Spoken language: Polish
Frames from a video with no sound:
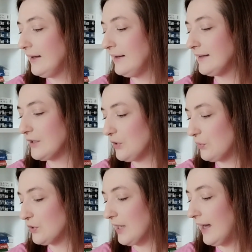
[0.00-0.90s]
e, ta
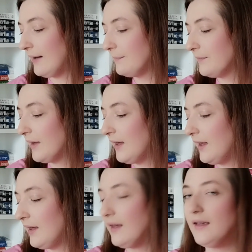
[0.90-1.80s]
książka
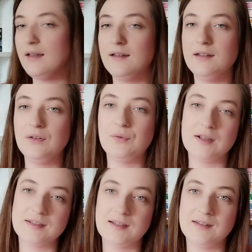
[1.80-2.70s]
e, i
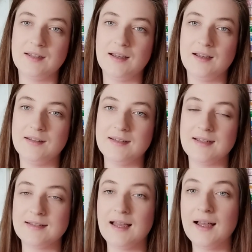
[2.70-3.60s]
właśnie te, te
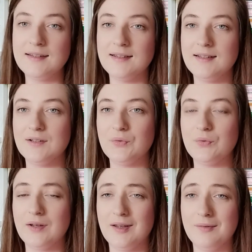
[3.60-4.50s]
zasady,
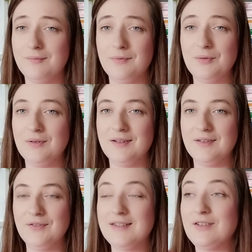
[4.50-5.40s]
które
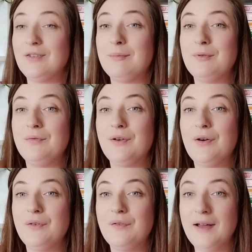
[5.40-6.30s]
były, wiecie, one były
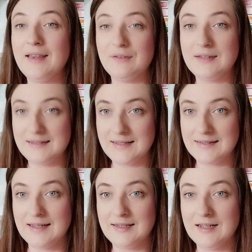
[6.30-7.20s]
wychowywane w tych
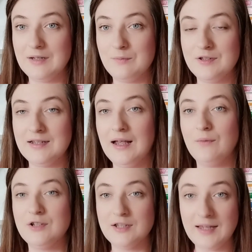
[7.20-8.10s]
zasadach i
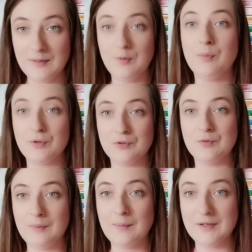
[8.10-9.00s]
myślały, że tak po
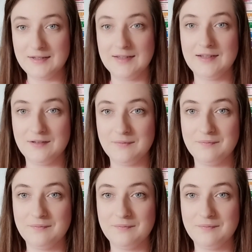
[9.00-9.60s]
prostu ma być